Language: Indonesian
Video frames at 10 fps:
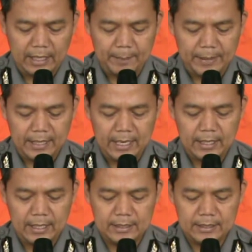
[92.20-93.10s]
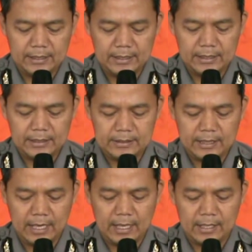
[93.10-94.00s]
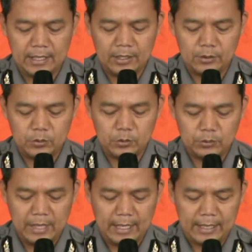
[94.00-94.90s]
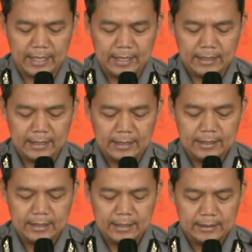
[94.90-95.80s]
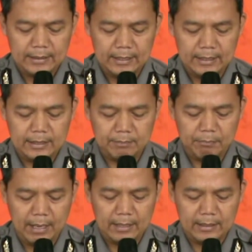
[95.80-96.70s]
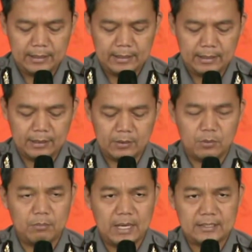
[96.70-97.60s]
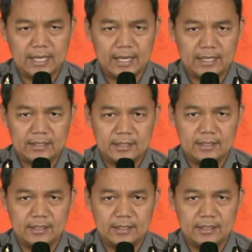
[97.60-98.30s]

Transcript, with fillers: TKP-nya ada di Jalan Ring Road Utara, jadi depan Rumah Sakit